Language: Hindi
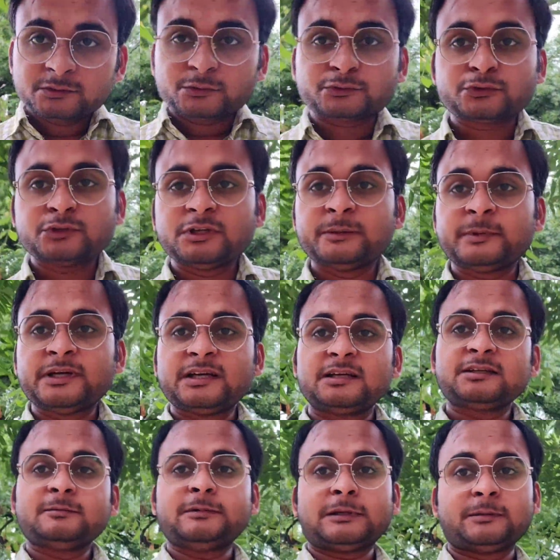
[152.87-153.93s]
तो सुनने में आया
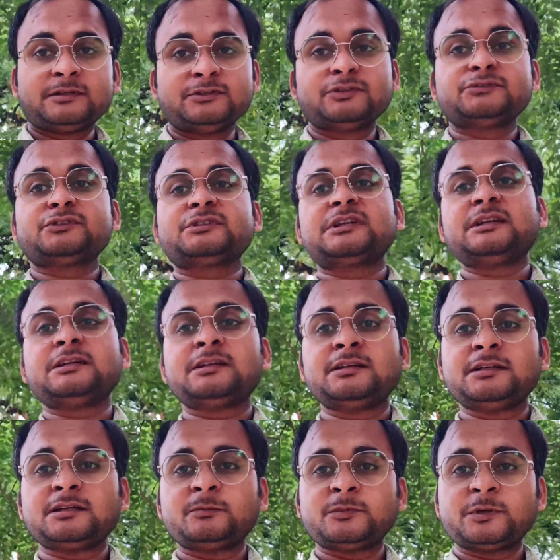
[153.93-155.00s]
कि बाबा जो है सुसाइड
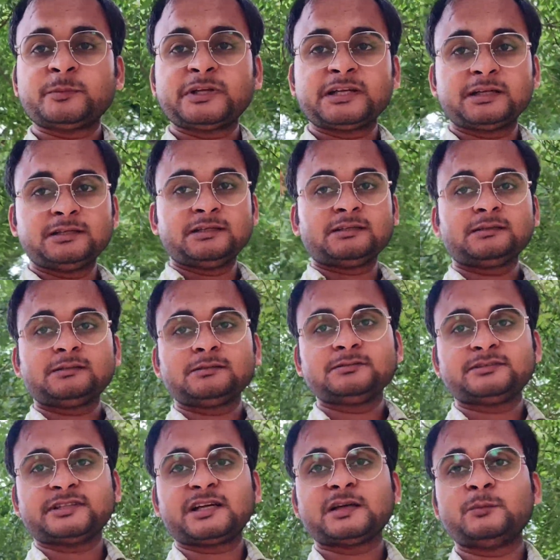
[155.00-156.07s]
करने का मन बना लिए
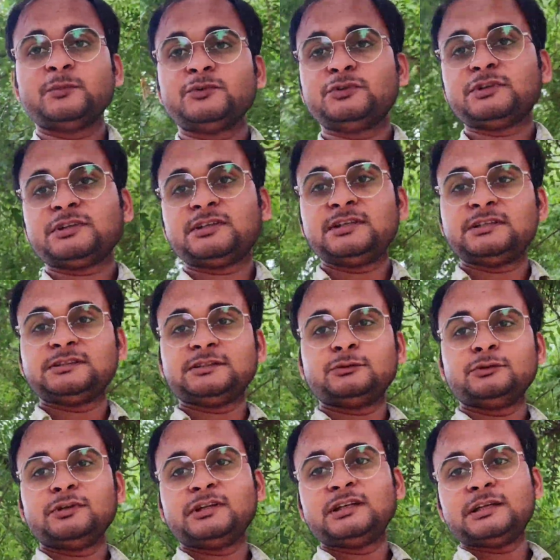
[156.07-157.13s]
शराब में जो है नींद की
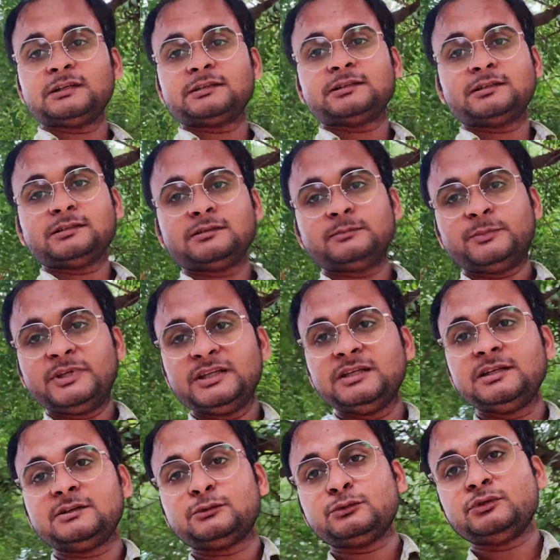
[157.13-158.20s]
गोली डाल के पी
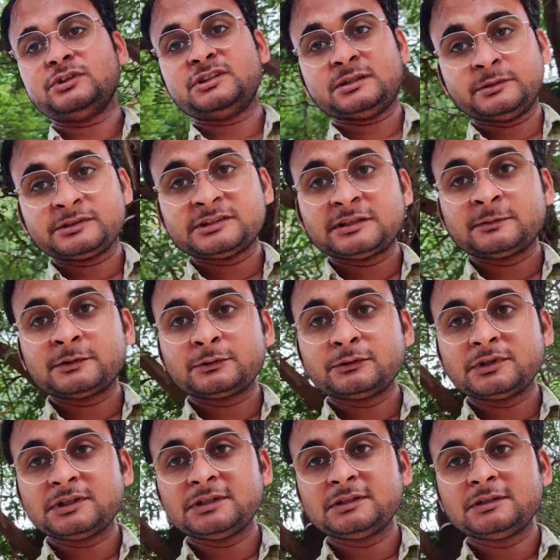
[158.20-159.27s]
लिए तो उनकी तबीयत गड़बड़ हो
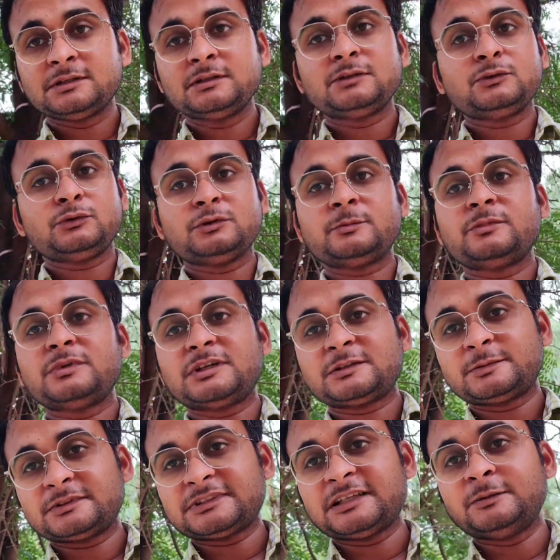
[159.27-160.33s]
गई तो अब
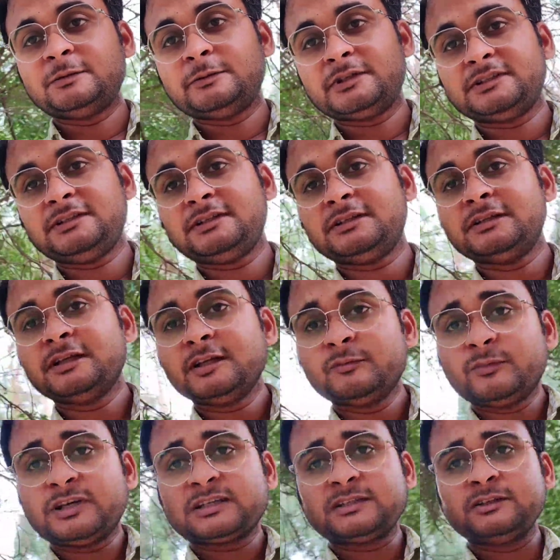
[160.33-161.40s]
अस्पताल में भर्ती है
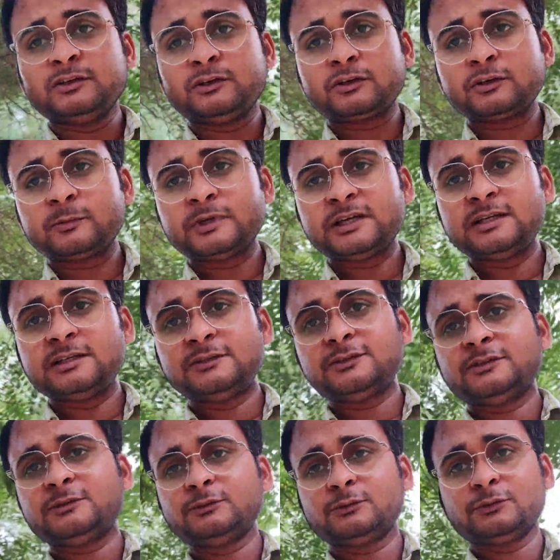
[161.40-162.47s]
बाकी गौरव भाई ने जो
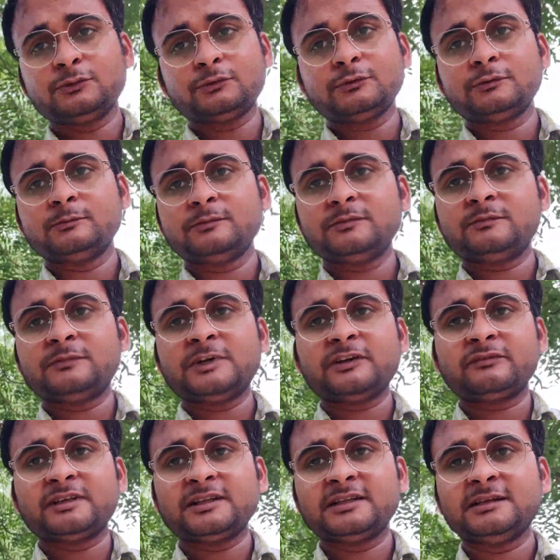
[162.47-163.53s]
है उनको
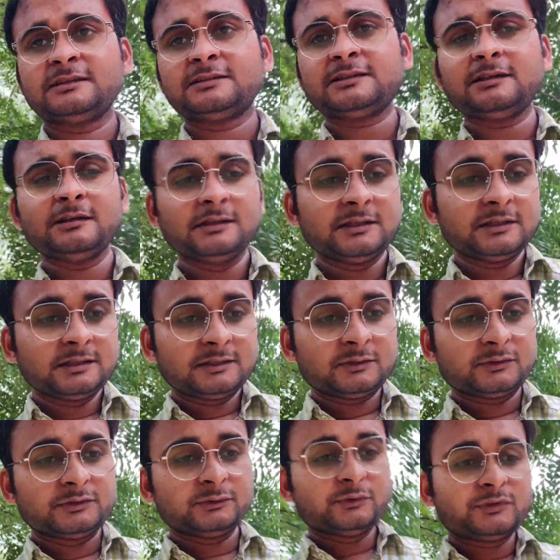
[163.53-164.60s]
माफ़ कर दिया था
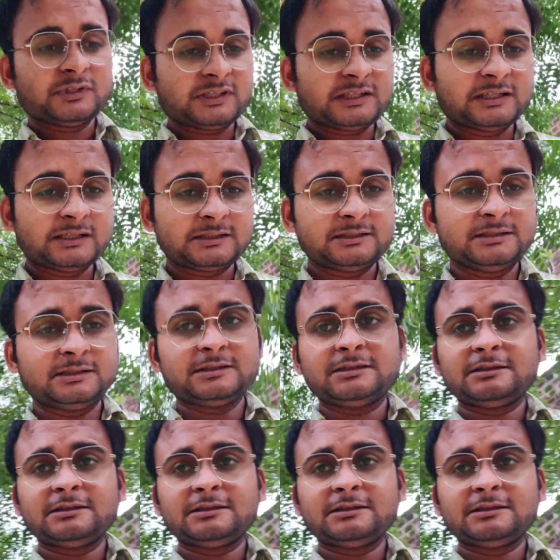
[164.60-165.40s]
क्योंकि उन्होंने कहा कि